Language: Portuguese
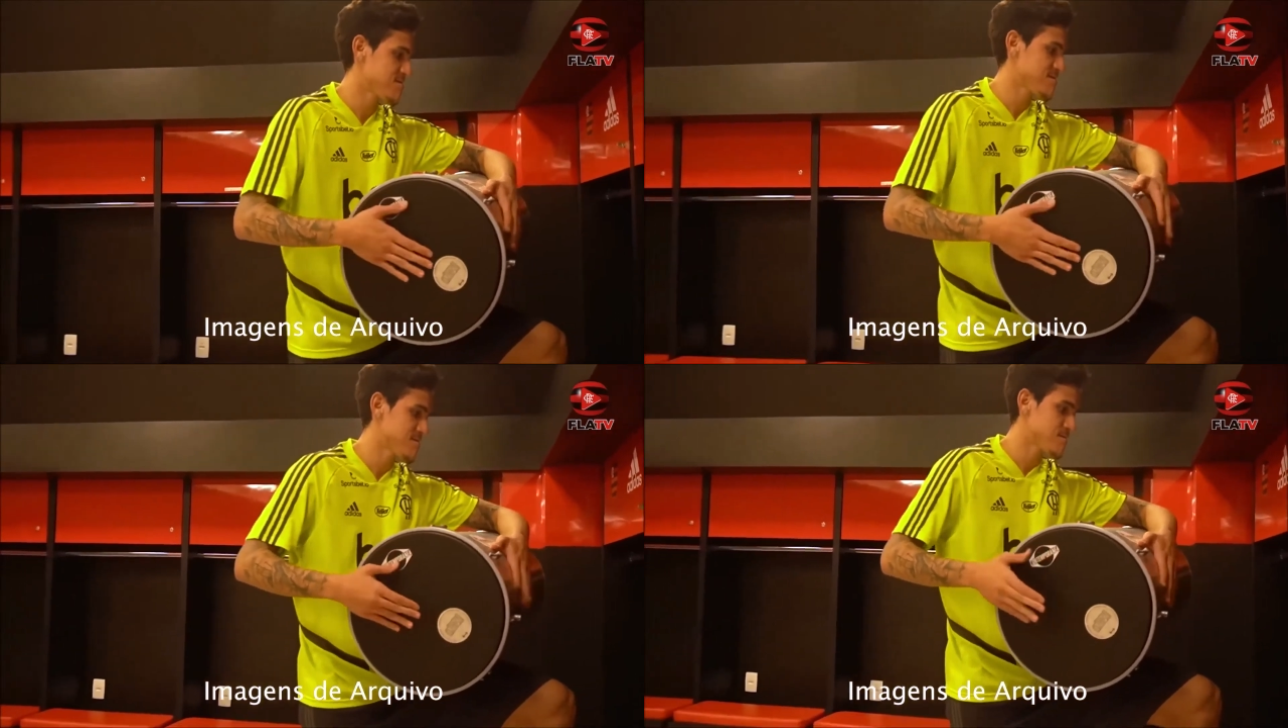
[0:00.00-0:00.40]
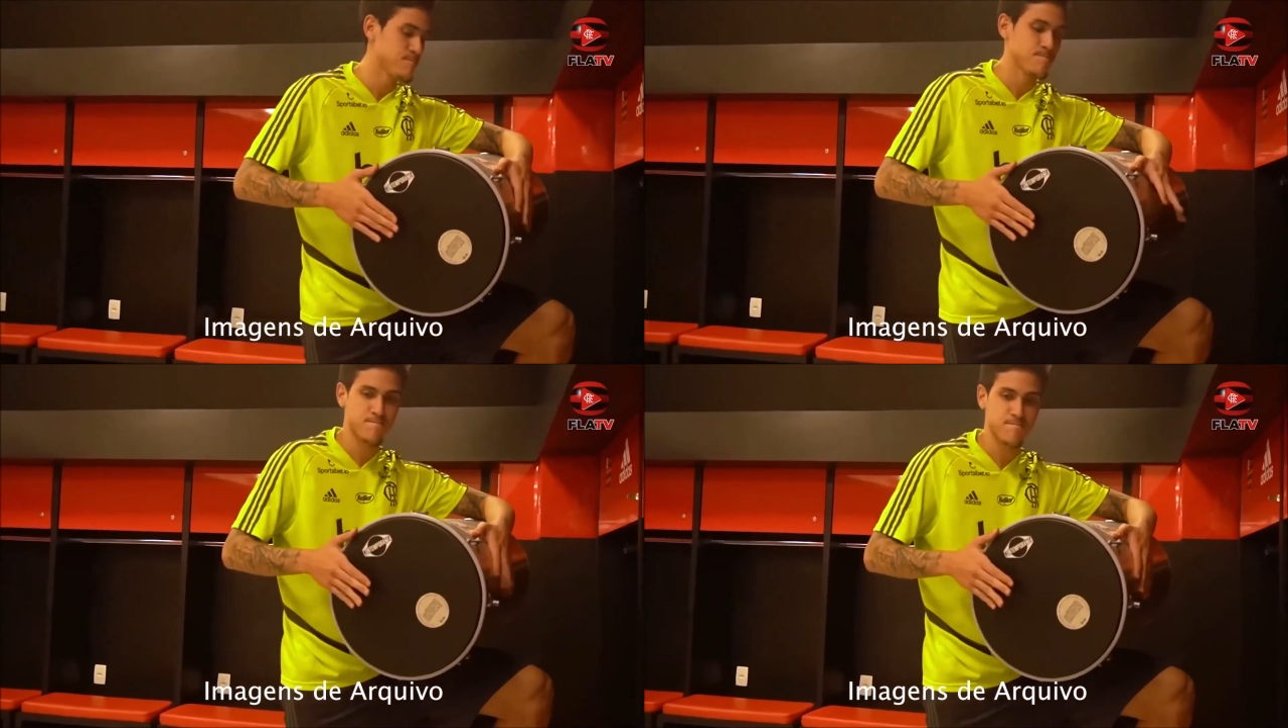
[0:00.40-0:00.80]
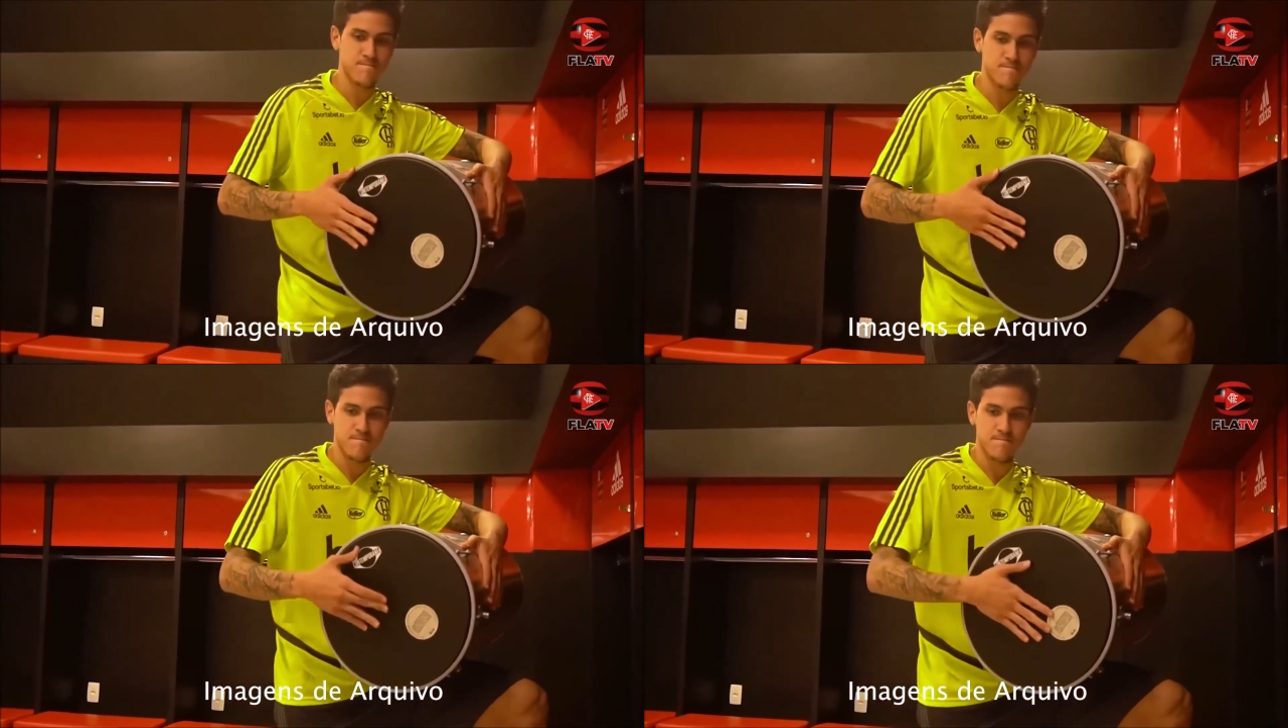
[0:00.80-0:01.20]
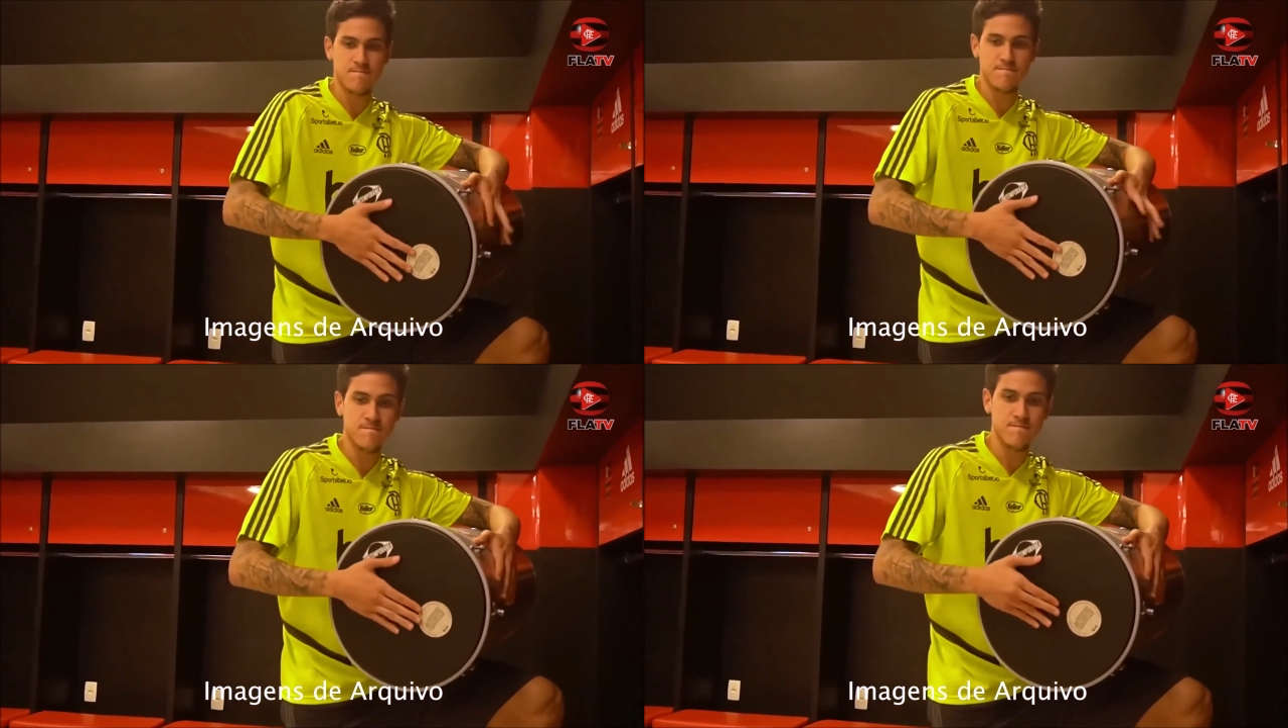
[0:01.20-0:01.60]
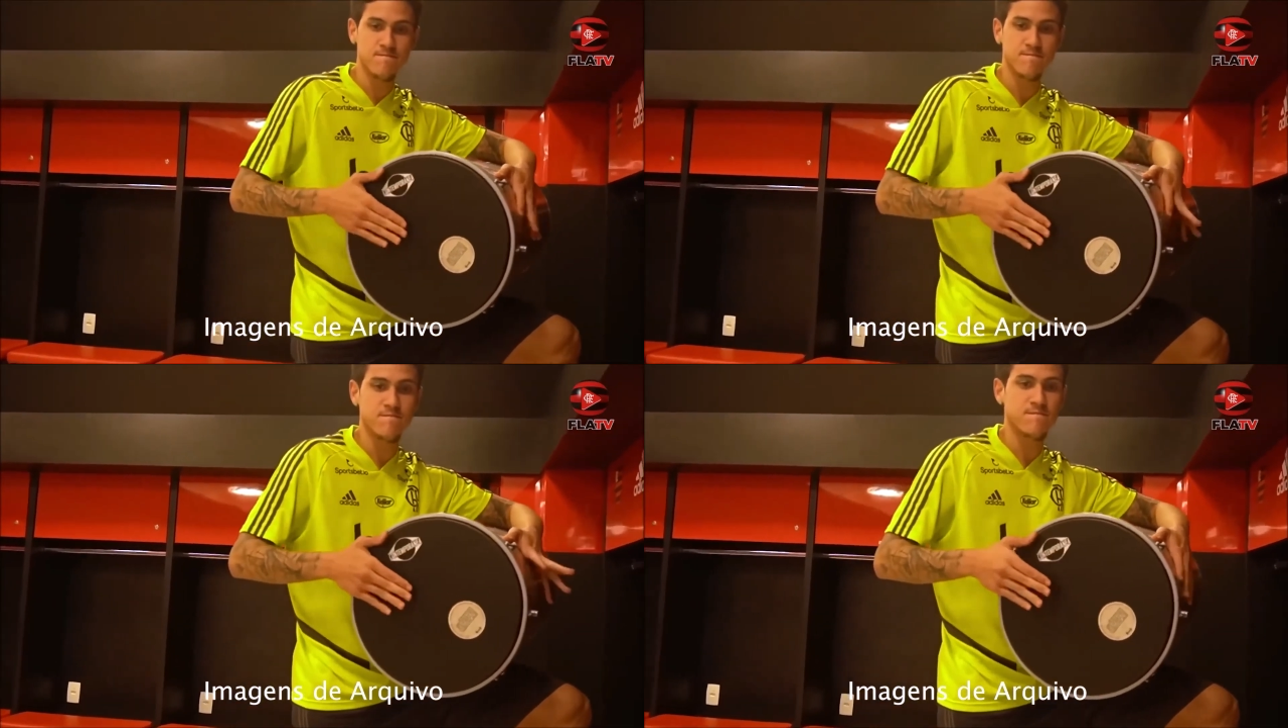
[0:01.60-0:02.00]
vai ser na Arena da Baixada.
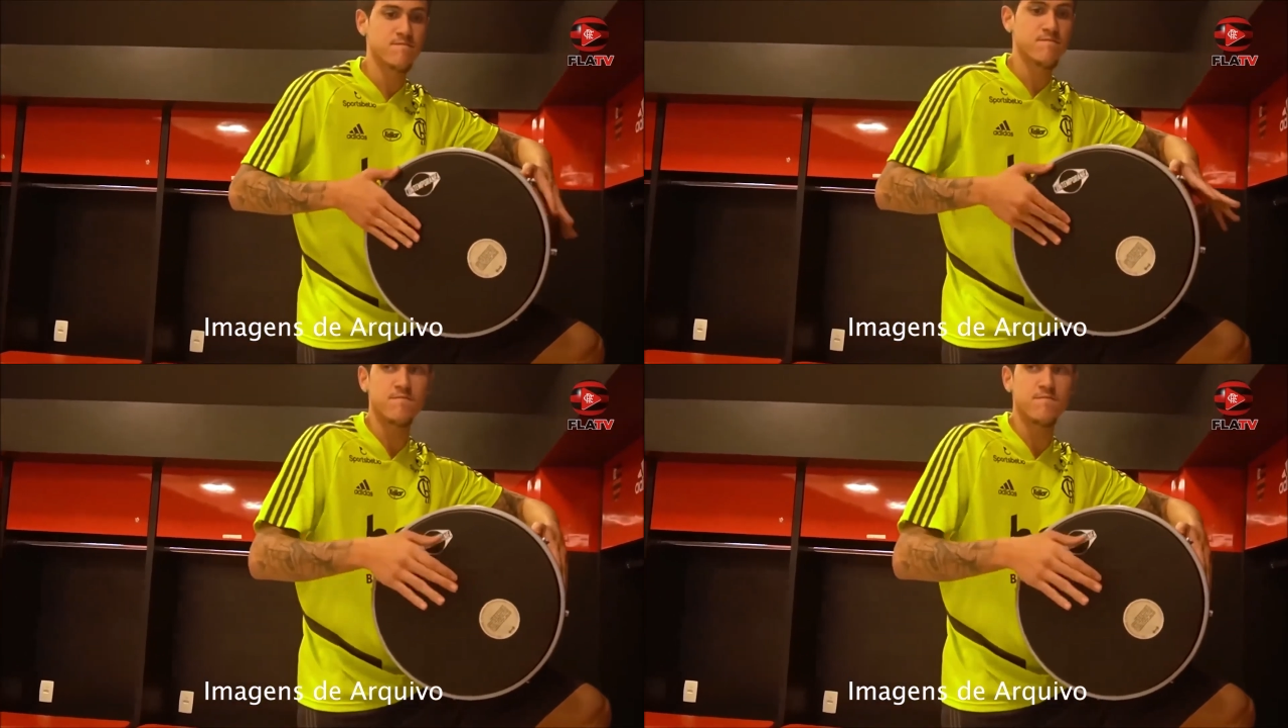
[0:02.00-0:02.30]
A